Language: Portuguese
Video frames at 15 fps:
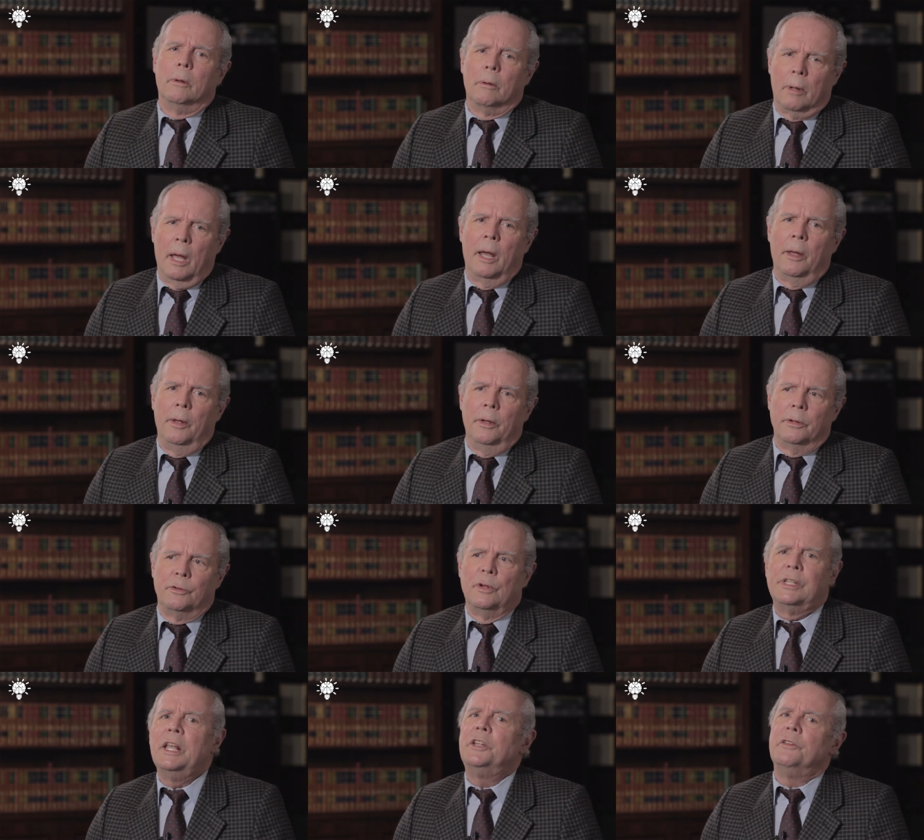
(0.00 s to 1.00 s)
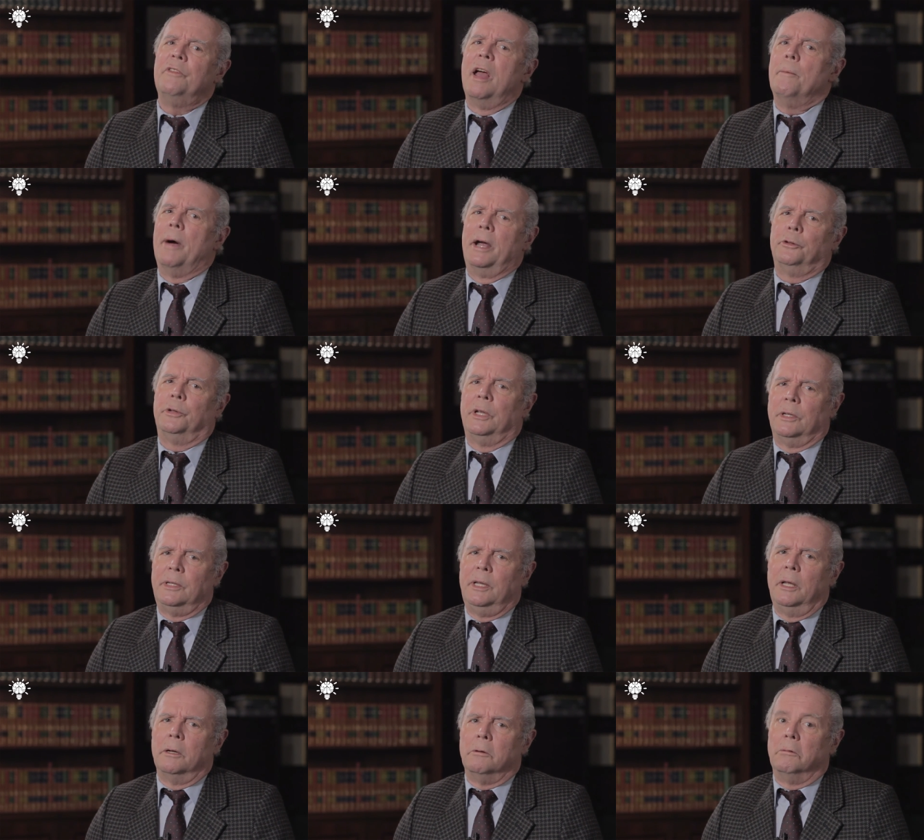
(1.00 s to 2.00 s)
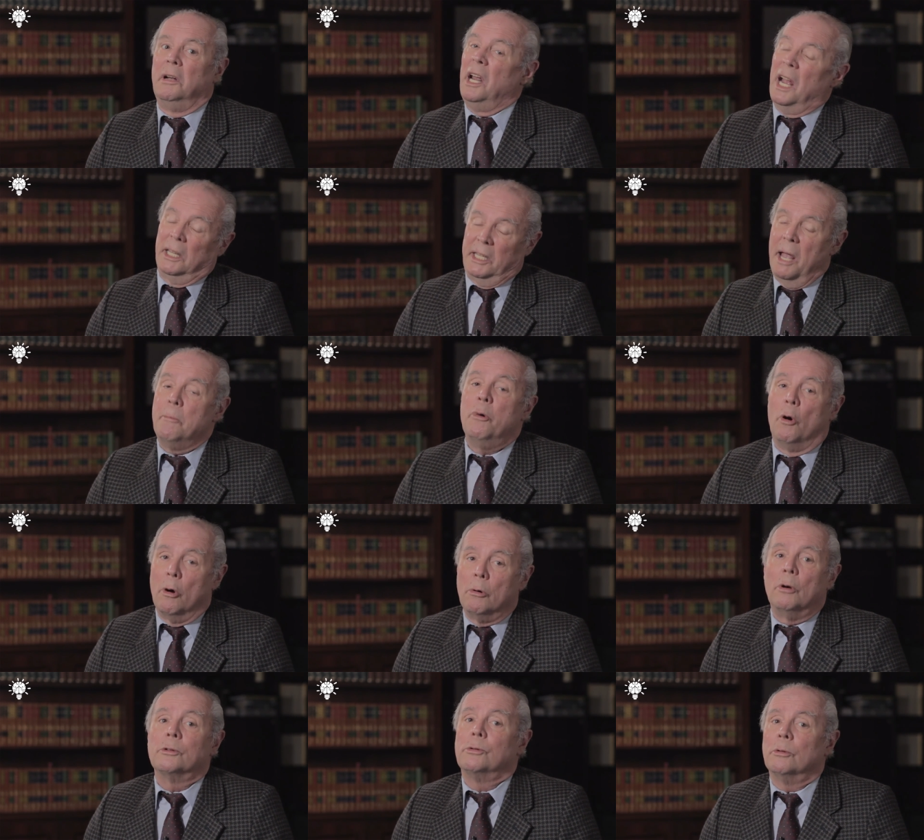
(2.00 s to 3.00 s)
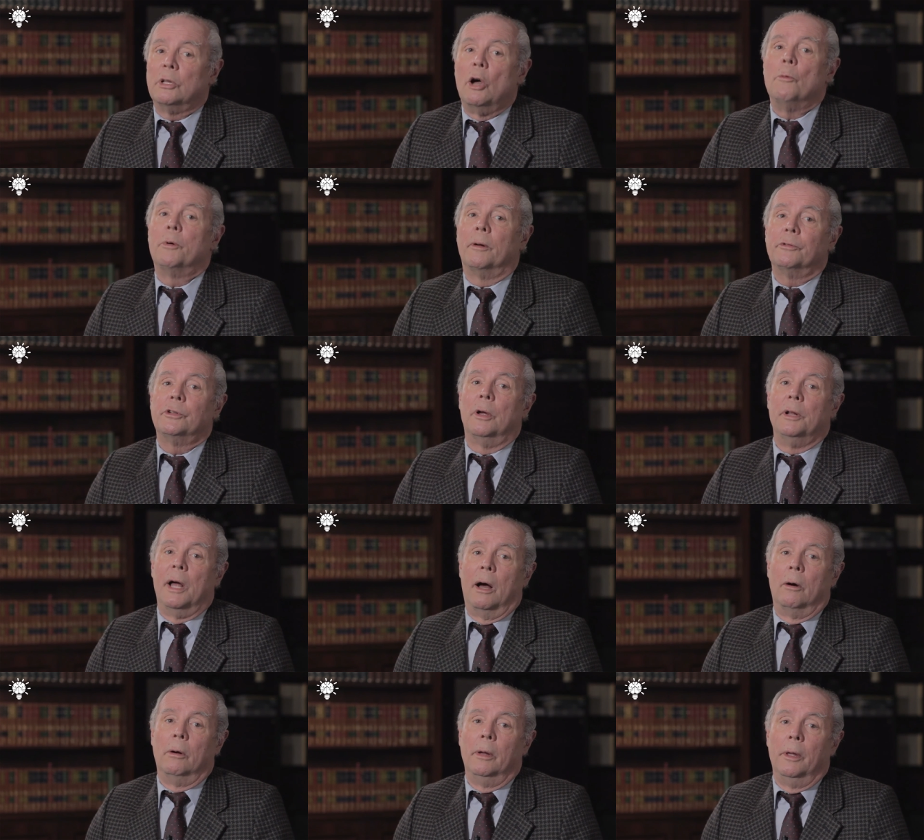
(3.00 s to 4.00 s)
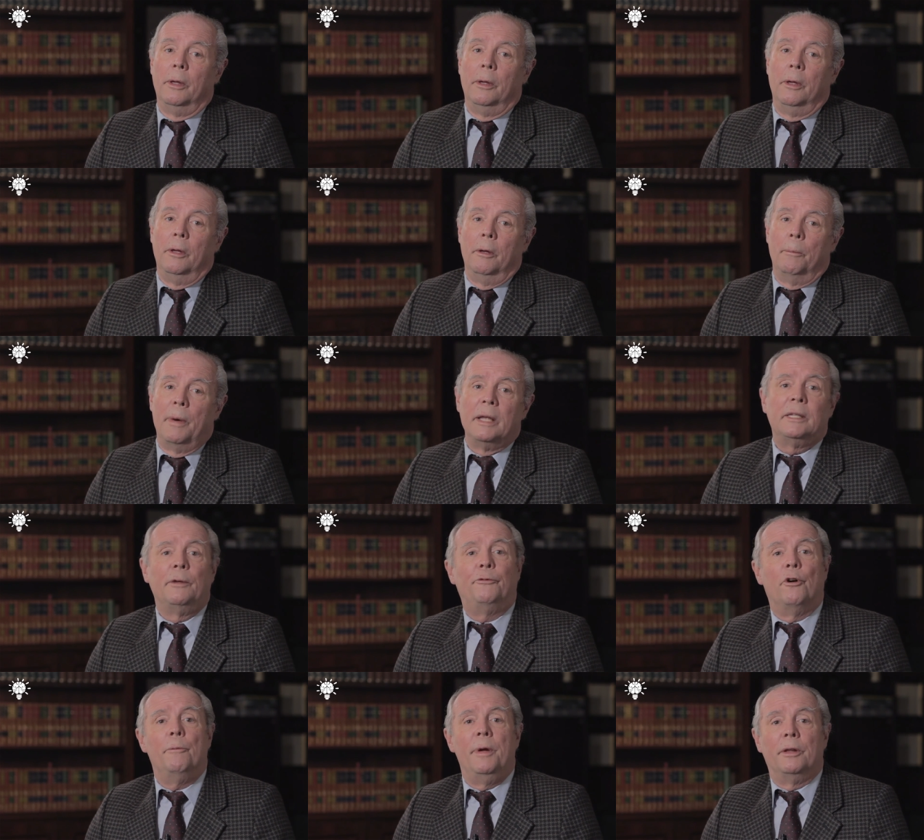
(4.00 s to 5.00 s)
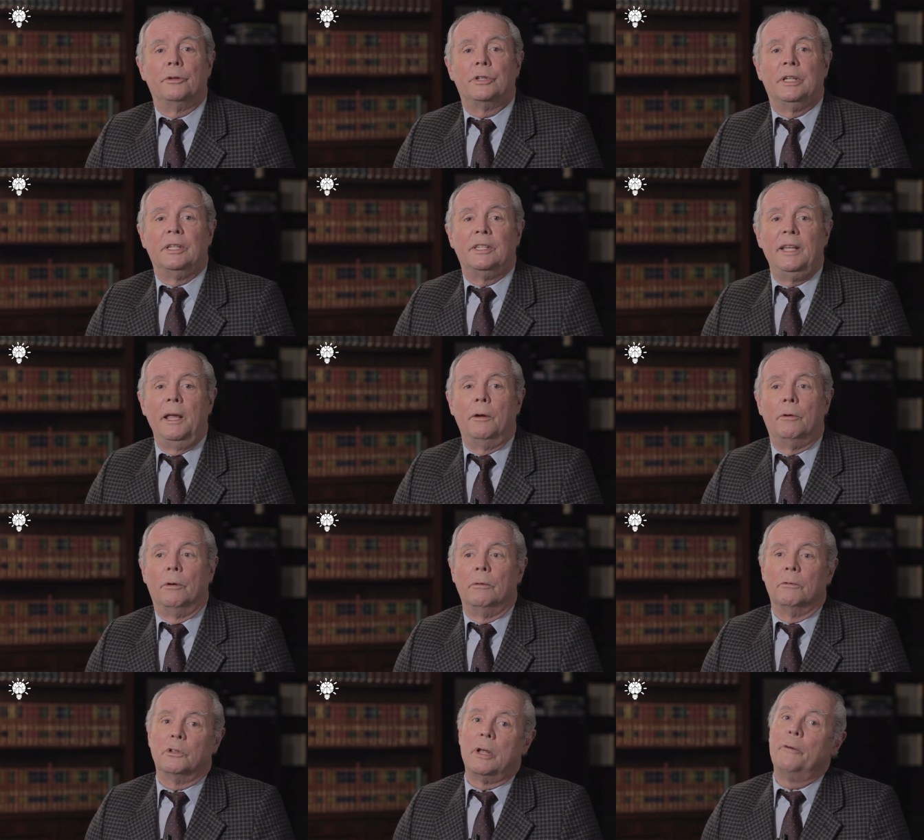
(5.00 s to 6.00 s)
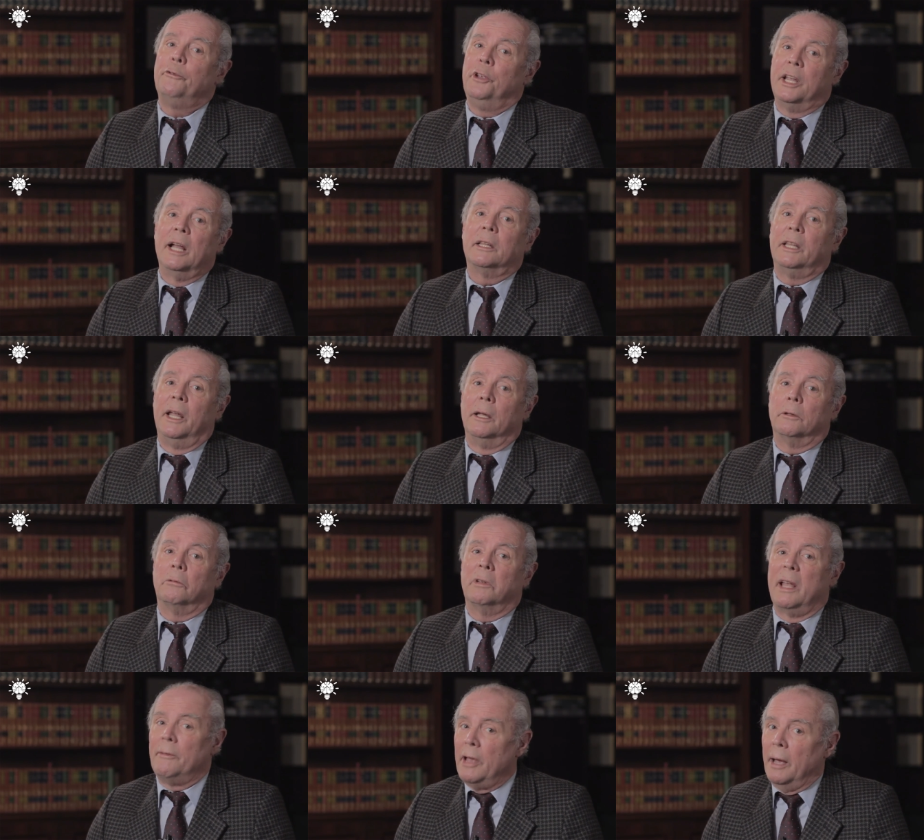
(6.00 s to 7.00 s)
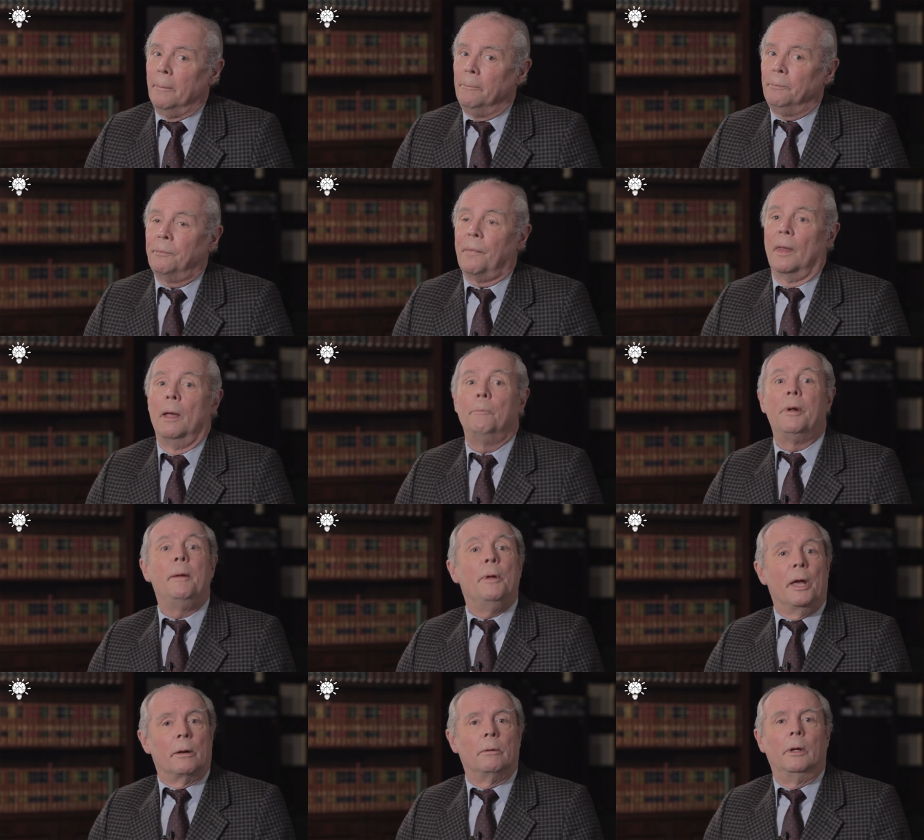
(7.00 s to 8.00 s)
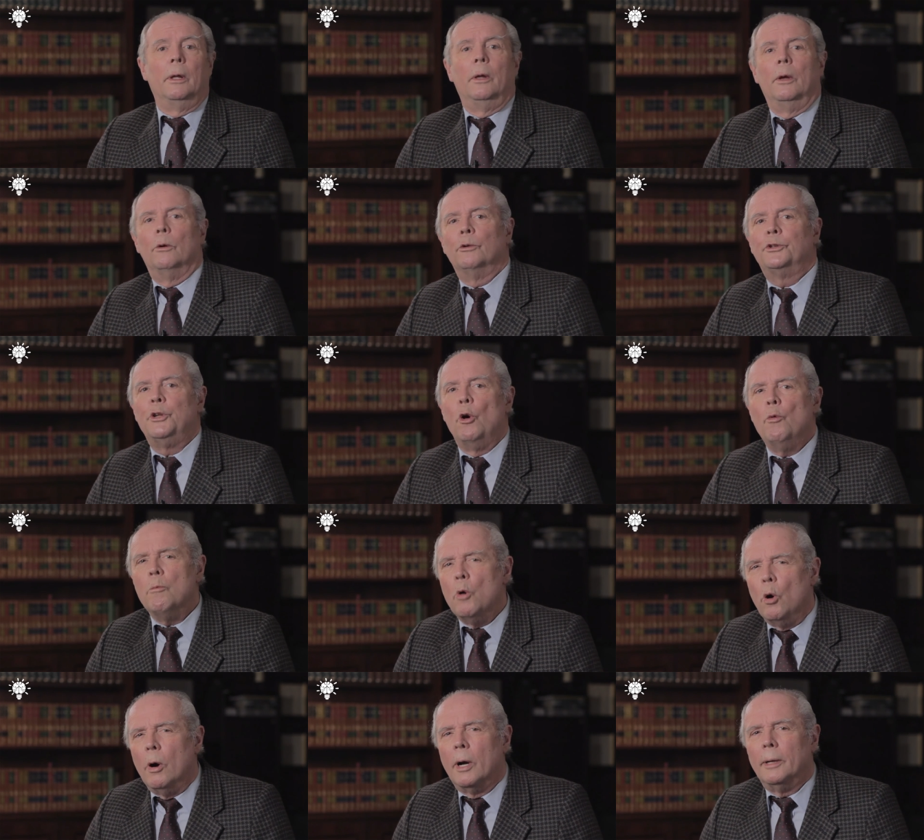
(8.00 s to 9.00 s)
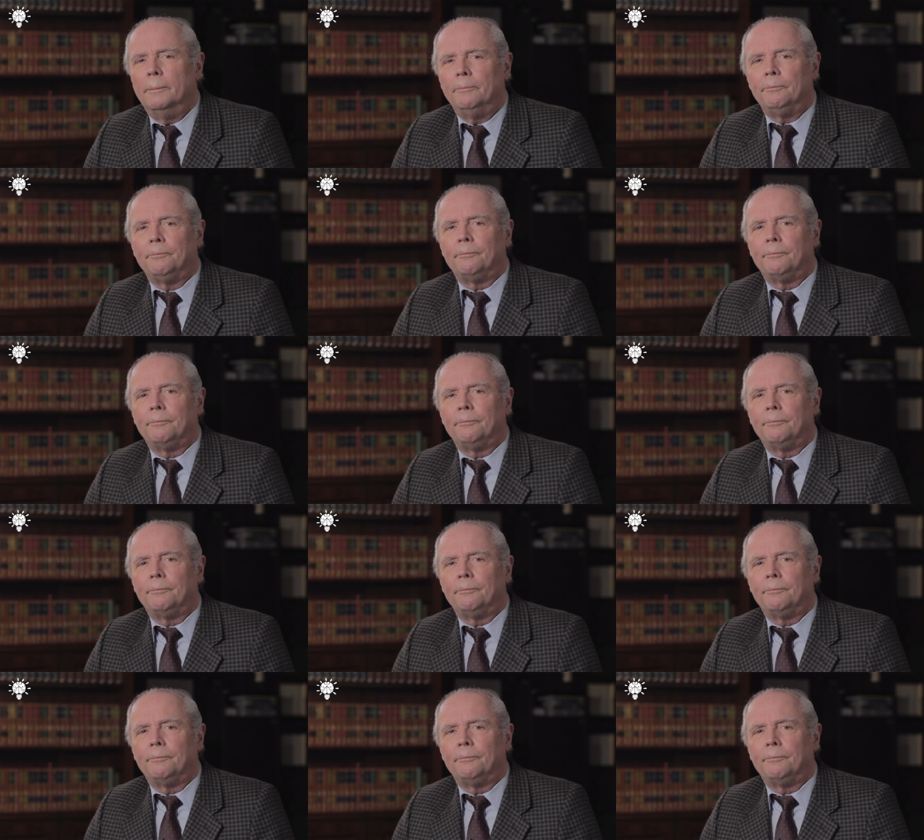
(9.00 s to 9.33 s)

Não é? Se você tiver mais do que cinco, é até bom consultar um profissional. Mas se for menos que cinco, só fique atento. Quer ver? Primeiro, o seu humor.